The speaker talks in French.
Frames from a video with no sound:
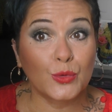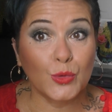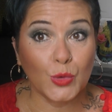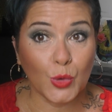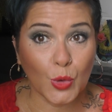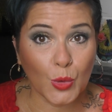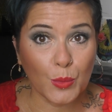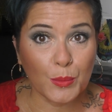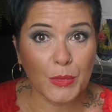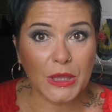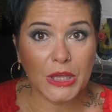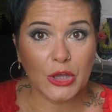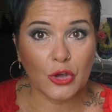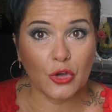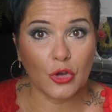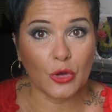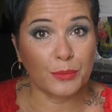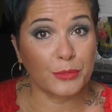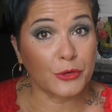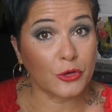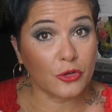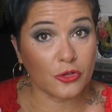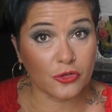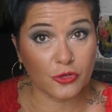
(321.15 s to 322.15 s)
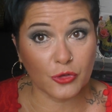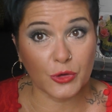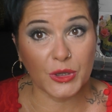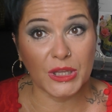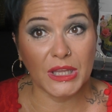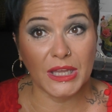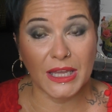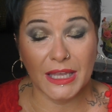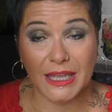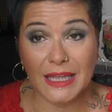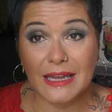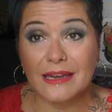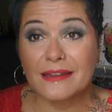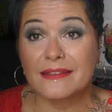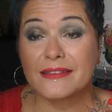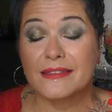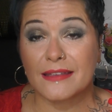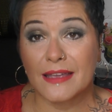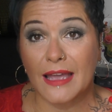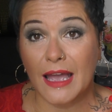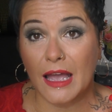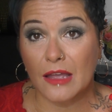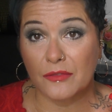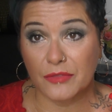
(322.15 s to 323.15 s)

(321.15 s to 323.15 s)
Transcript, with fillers: de make-up que j'aurais réalisé